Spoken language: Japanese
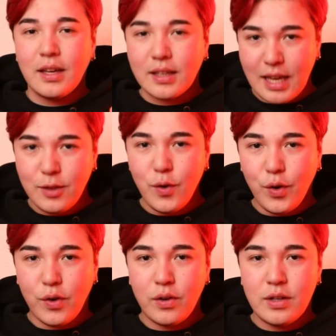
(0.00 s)
け
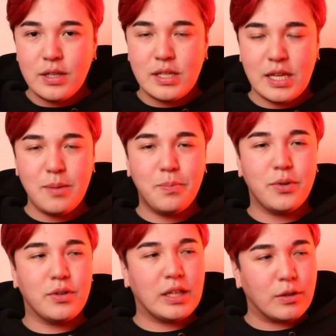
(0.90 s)
ど
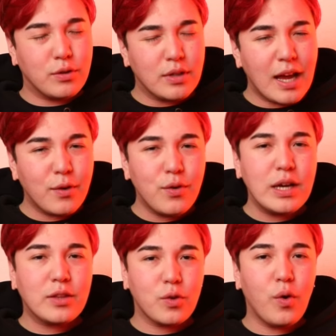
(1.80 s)
シンプルに裏
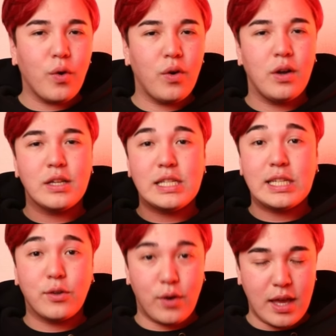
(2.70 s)
声と
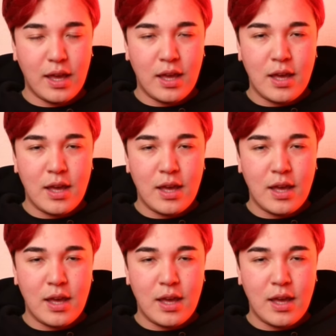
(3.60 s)
地声